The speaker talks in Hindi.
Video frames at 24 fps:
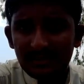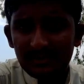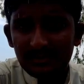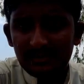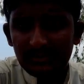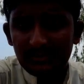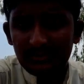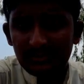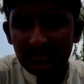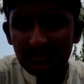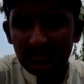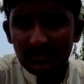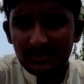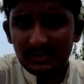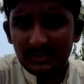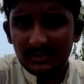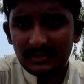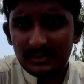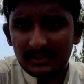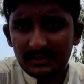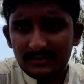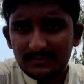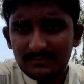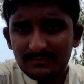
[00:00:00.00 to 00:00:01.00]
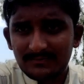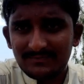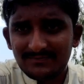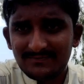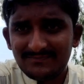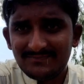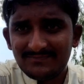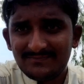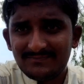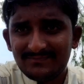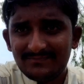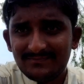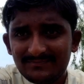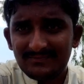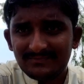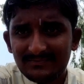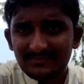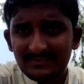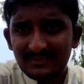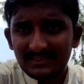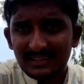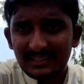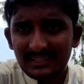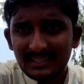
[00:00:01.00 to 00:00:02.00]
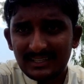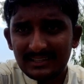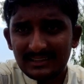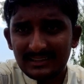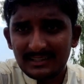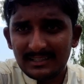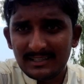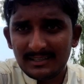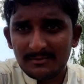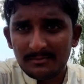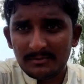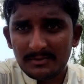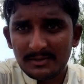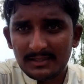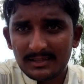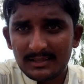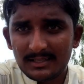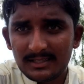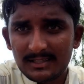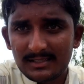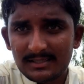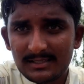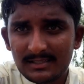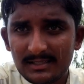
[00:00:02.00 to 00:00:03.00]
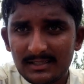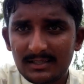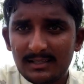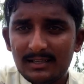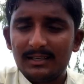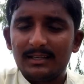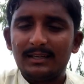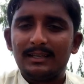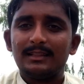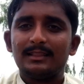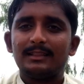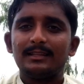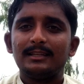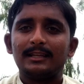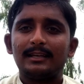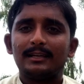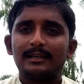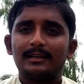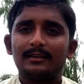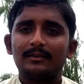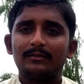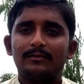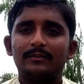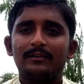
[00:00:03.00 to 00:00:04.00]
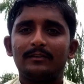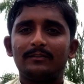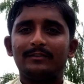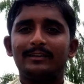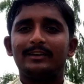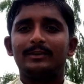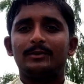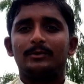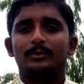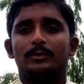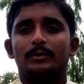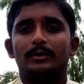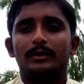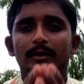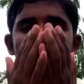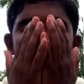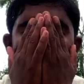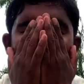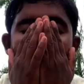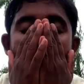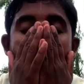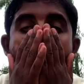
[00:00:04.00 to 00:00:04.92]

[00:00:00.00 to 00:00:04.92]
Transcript: तेज़ हो चुकी है ना इतनी हमने तेज़ करनी नहीं इतनी हल्की फिर वही होगी